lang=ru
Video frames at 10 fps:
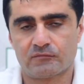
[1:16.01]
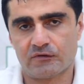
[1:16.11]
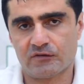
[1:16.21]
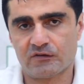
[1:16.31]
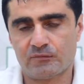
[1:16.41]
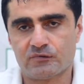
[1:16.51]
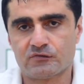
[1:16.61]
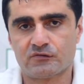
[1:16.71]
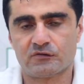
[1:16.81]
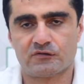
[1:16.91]
В каких-то
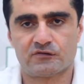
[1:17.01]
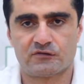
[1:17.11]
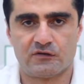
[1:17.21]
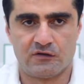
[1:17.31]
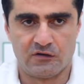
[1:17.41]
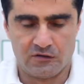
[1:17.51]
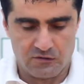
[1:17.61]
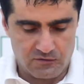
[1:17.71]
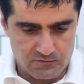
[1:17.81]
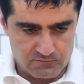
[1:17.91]
эпизодах даже
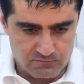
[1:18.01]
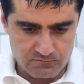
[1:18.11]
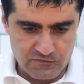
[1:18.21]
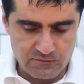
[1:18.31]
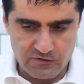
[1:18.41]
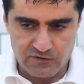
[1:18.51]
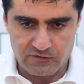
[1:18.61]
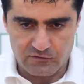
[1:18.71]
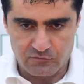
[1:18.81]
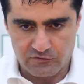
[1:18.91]
имели
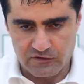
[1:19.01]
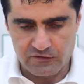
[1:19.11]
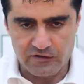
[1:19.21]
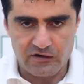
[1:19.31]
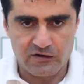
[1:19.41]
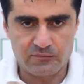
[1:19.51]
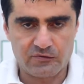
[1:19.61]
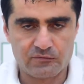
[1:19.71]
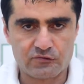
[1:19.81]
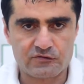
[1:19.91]
такое территориальное
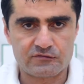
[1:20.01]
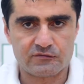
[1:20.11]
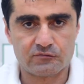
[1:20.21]
преимущество.